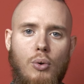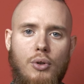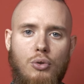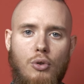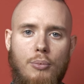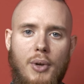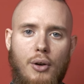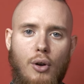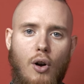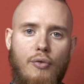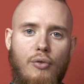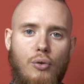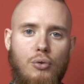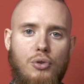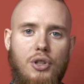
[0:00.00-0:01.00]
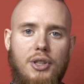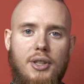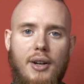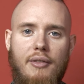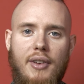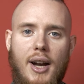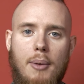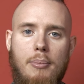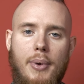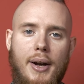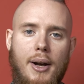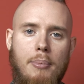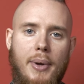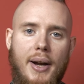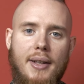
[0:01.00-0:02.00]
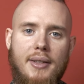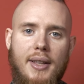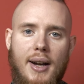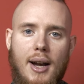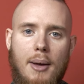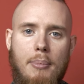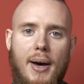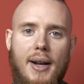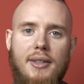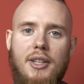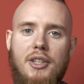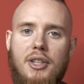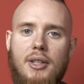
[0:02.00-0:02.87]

Questo microfono ci servirà per riprendere la parte